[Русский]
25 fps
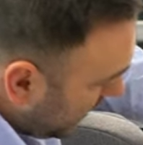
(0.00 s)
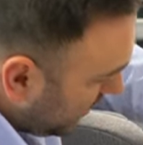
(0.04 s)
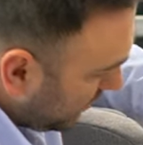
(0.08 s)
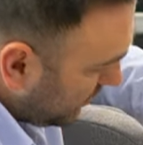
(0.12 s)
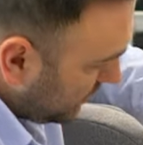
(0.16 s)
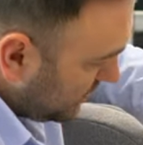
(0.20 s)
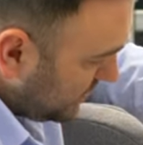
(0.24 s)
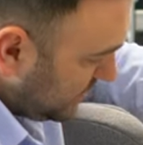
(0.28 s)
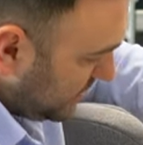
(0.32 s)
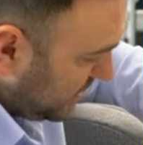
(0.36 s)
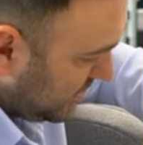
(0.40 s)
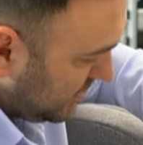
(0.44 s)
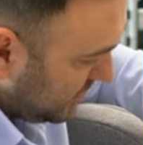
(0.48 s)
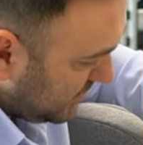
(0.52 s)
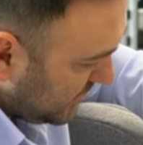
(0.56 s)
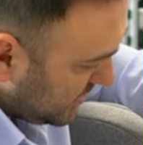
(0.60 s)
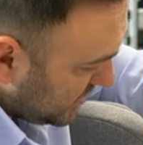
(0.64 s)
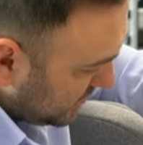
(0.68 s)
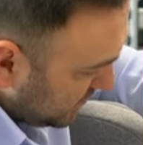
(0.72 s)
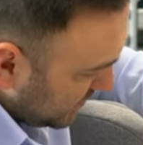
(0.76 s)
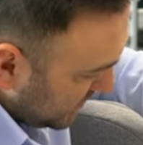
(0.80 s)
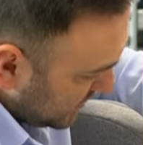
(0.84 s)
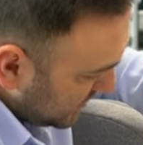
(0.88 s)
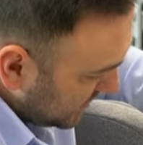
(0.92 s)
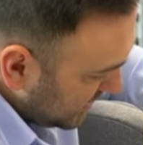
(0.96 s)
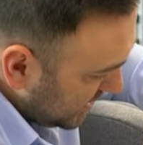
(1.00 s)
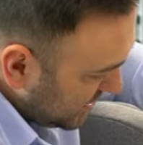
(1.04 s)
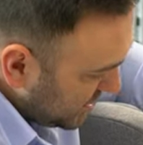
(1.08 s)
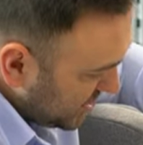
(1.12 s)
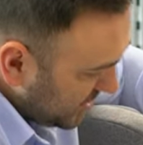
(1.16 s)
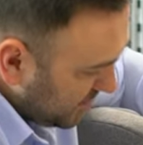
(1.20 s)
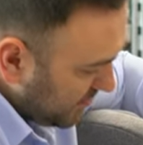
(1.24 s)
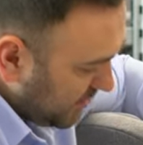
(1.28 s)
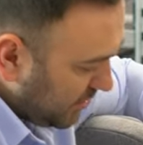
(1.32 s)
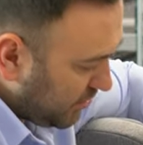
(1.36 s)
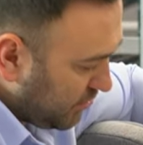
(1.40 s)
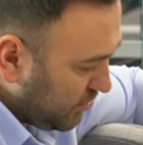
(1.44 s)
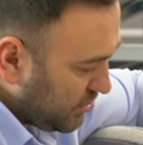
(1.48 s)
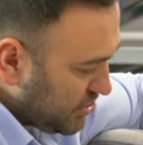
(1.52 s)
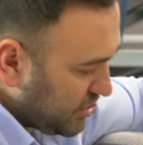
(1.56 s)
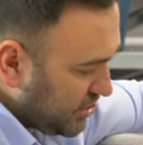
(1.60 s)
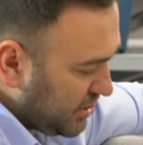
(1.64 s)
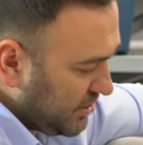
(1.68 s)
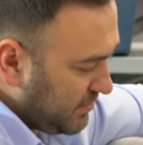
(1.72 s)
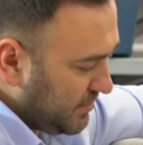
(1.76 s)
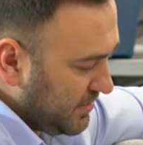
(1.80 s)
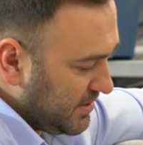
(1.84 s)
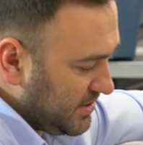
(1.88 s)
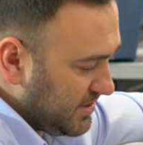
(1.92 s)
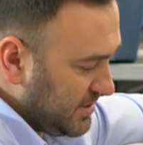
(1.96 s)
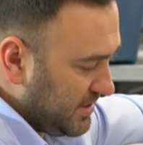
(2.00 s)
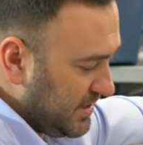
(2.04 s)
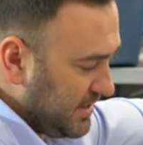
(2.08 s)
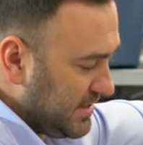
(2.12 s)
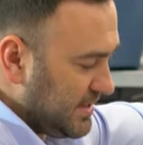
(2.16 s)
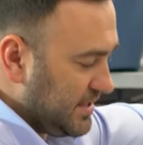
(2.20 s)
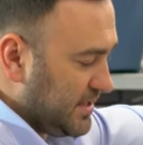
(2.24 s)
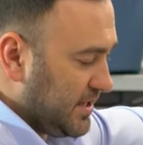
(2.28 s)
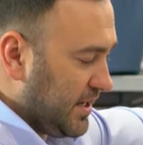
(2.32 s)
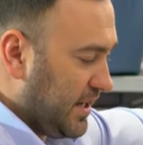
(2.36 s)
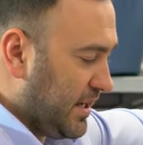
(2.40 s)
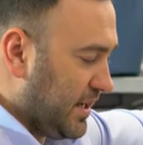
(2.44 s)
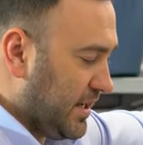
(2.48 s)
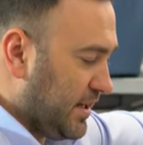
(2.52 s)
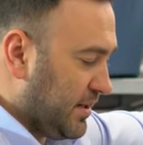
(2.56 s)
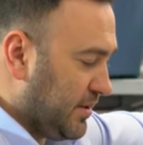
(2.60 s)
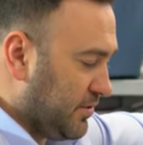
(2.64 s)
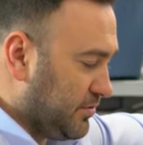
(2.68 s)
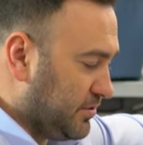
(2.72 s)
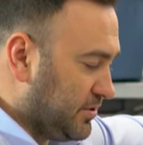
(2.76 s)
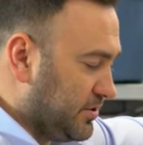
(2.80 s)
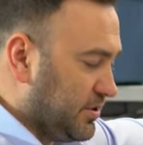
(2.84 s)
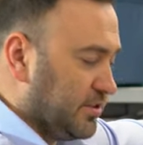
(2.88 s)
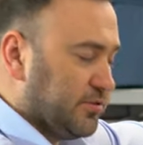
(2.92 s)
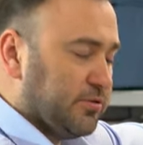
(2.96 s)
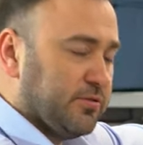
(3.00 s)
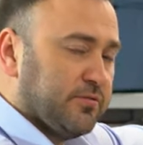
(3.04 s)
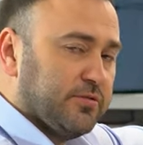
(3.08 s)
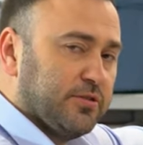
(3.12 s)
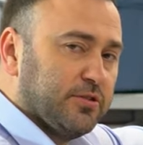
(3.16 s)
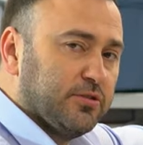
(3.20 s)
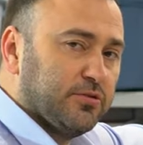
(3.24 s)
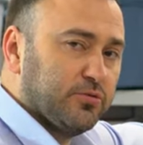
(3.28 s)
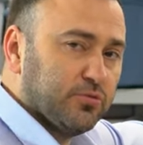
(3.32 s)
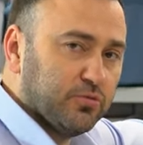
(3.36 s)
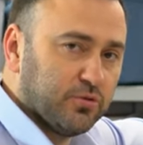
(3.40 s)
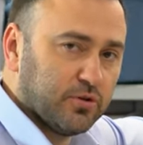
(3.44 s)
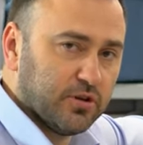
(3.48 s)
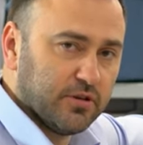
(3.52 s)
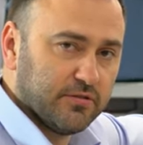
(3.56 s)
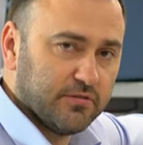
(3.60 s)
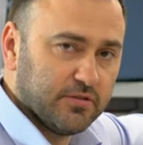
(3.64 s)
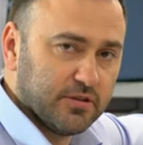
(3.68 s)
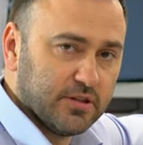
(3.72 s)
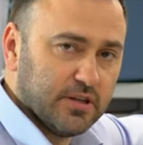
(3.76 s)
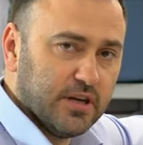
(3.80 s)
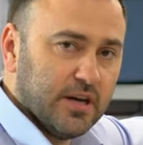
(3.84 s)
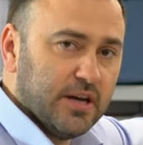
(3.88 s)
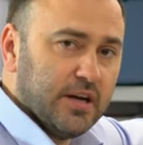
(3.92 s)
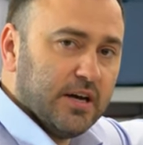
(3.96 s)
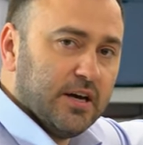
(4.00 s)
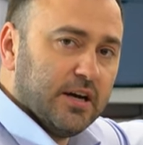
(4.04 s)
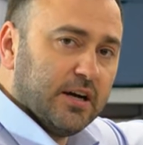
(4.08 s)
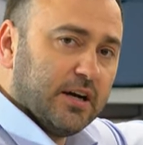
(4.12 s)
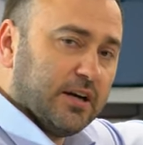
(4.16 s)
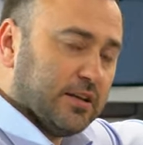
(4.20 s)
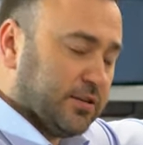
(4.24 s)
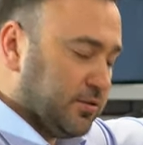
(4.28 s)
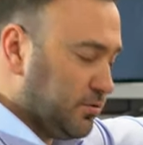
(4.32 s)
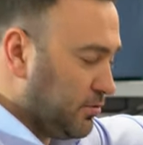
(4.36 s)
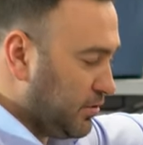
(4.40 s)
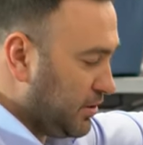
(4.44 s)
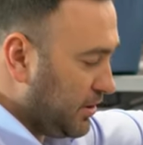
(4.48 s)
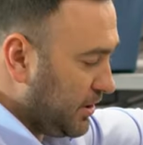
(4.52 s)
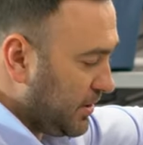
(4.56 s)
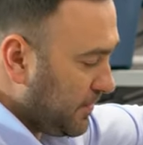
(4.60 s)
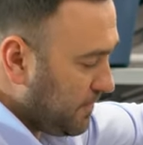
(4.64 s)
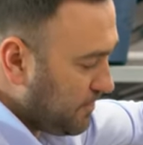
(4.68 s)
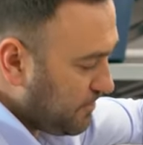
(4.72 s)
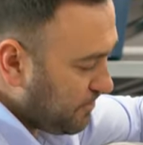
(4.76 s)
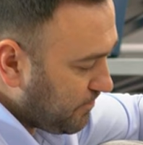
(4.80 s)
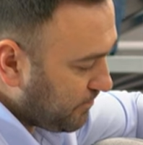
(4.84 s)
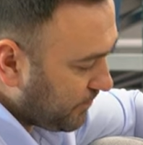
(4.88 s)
Он здесь у нас с прозрачным окошком, и здесь э, установлен уровень, который...